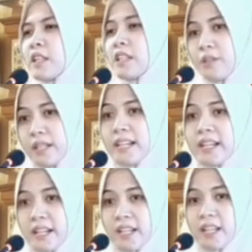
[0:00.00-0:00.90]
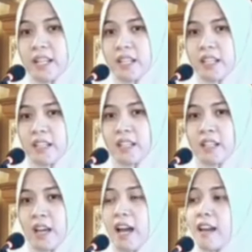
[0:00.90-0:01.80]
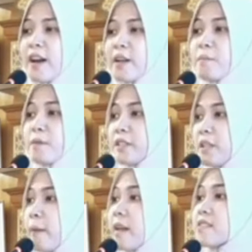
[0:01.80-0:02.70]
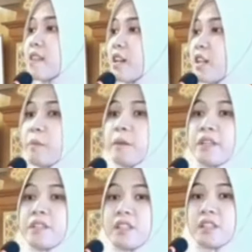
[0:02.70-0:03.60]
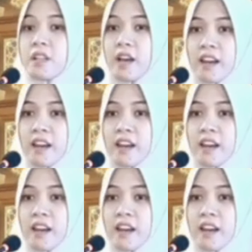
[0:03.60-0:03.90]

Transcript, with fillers: Kita udah denger nih alarm kita pasang 5 biji